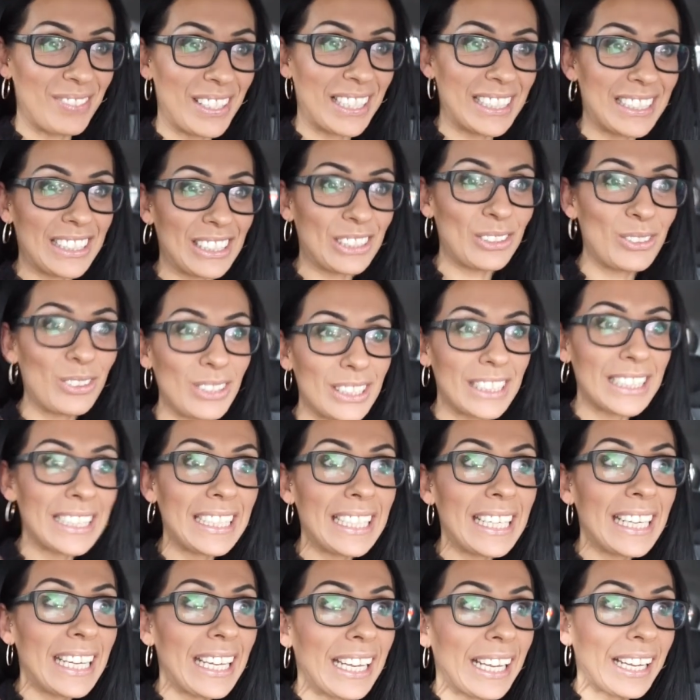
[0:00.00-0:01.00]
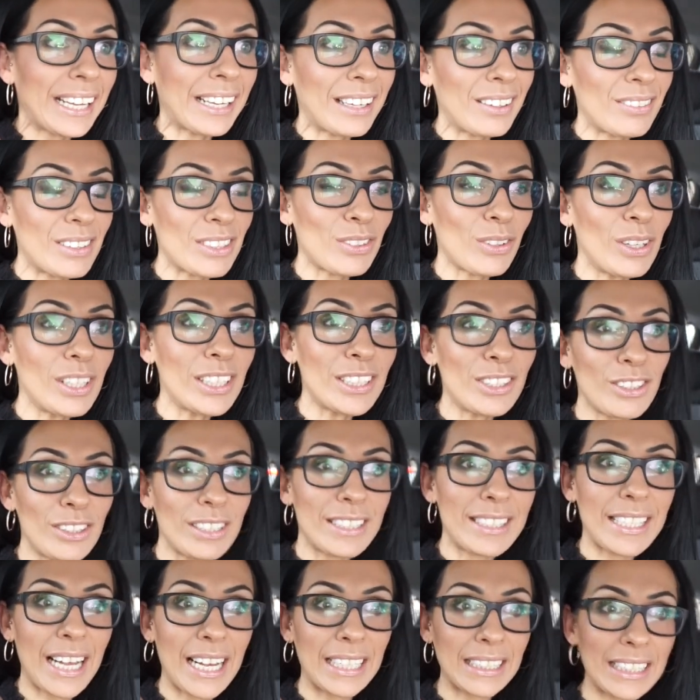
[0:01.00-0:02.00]
macht er gut. Äh, was wollte ich
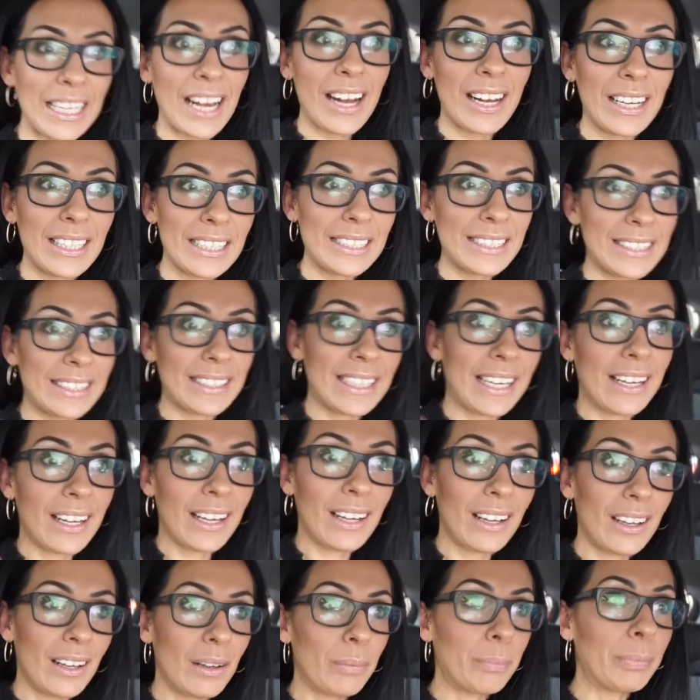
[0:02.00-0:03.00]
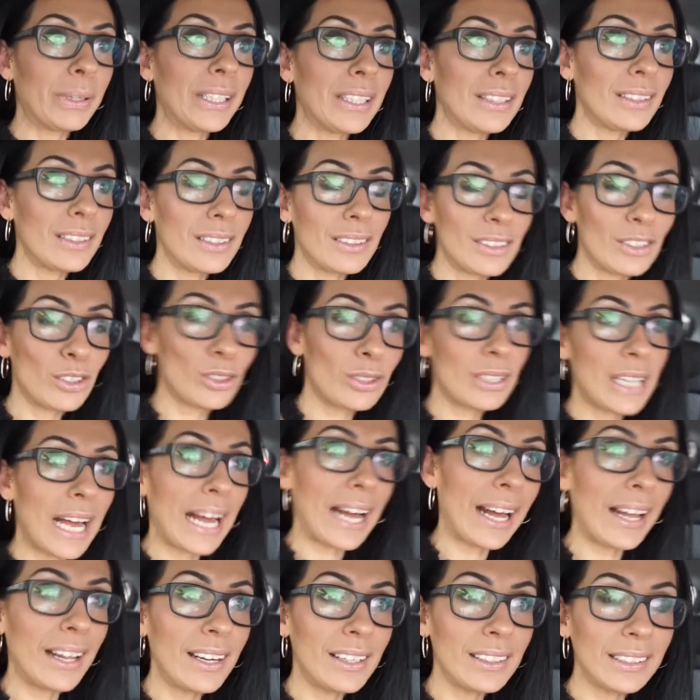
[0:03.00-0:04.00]
euch sagen? Ja, ich bin
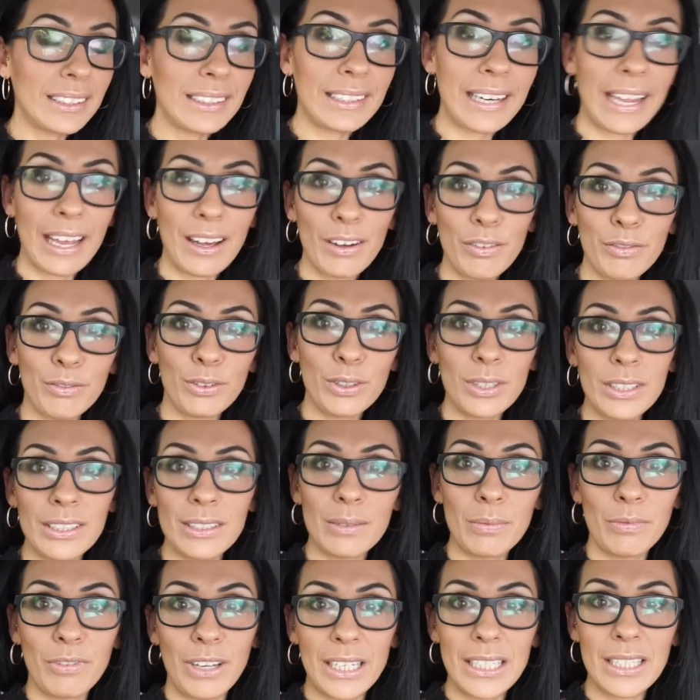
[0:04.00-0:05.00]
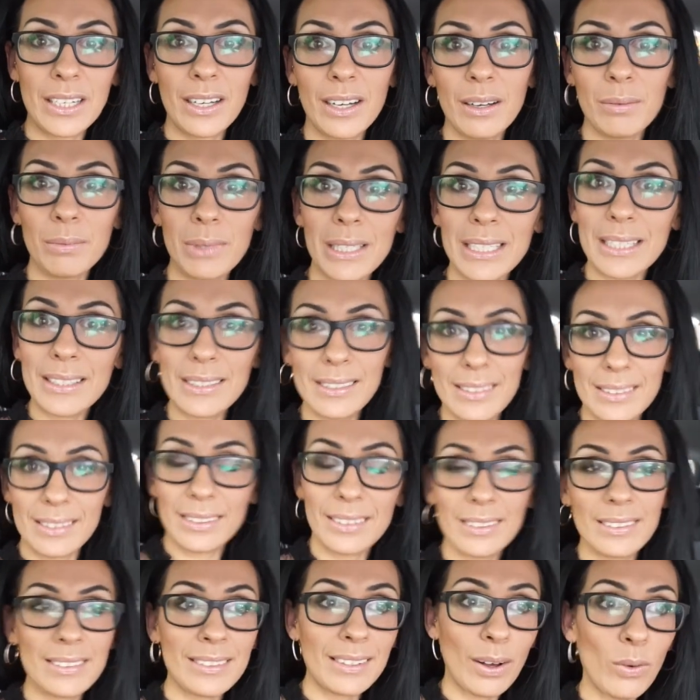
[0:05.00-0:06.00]
total genervt von diesem Wetter. Mir ist
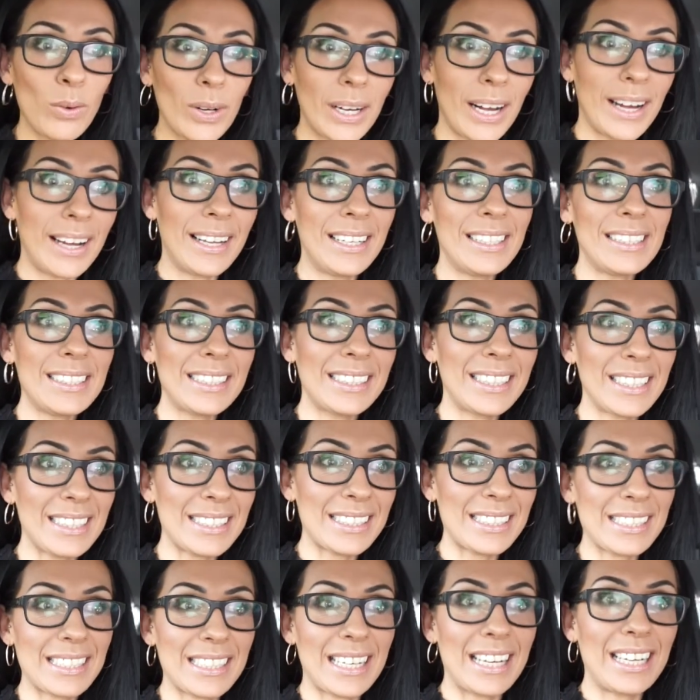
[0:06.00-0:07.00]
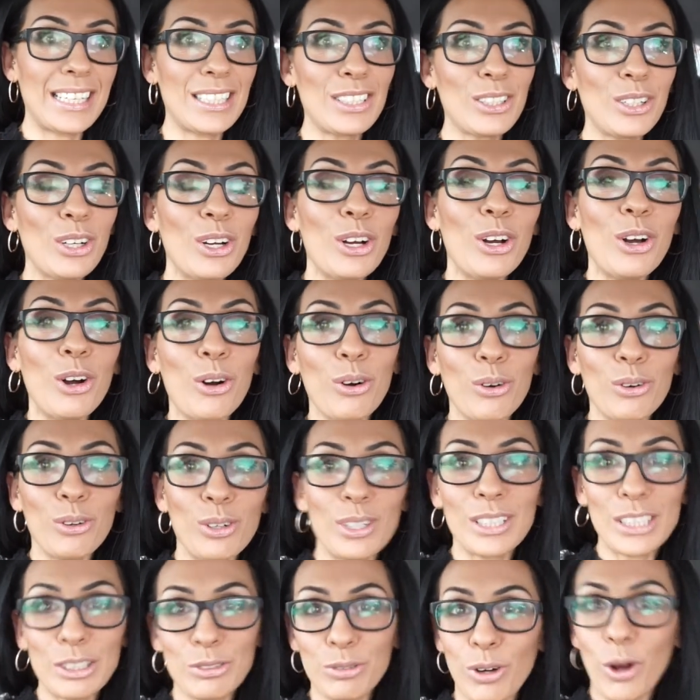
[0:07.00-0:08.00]
saukalt die ganze Zeit
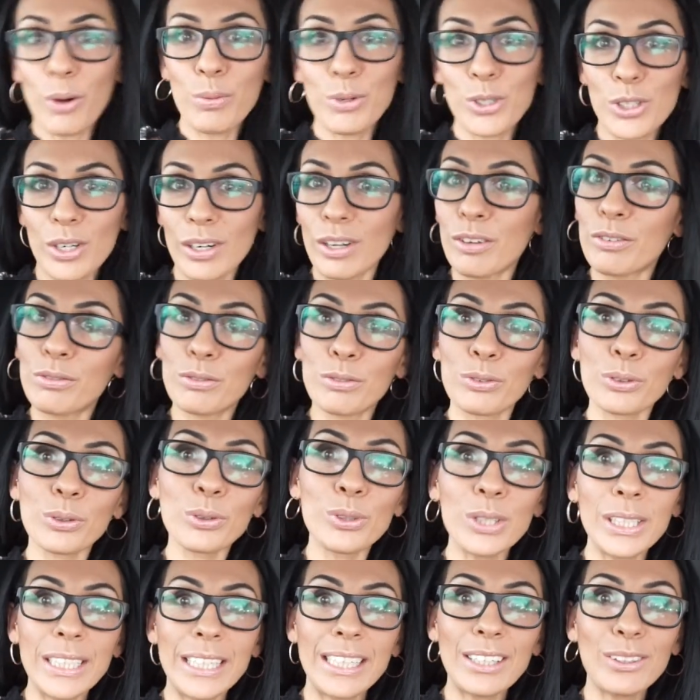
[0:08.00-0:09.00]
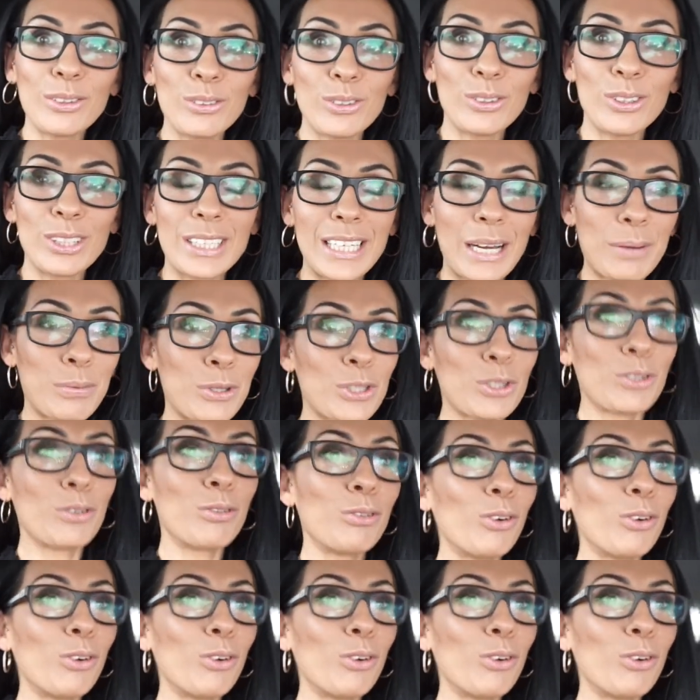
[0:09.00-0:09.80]
und ich freue mich schon auf den Frühling und habe schon